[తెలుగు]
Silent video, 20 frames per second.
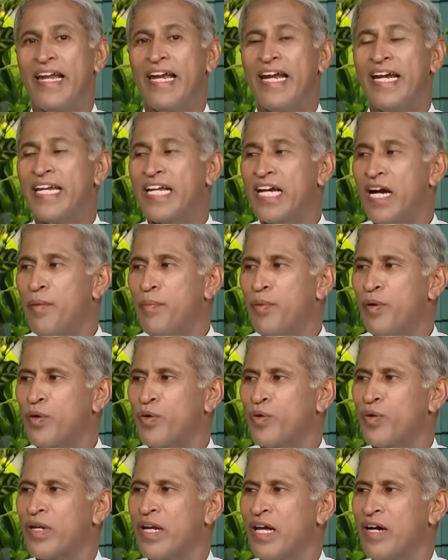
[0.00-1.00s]
లేట్గా
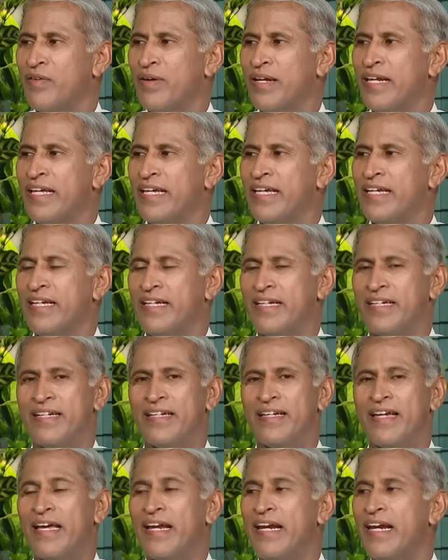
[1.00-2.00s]
పడుకున్న అనుకున్నామని
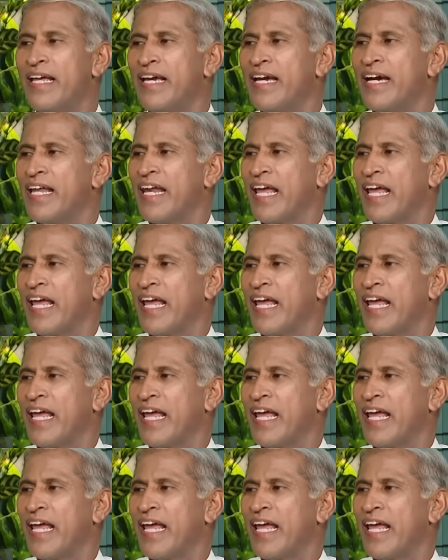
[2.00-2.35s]
ఎర్లీగా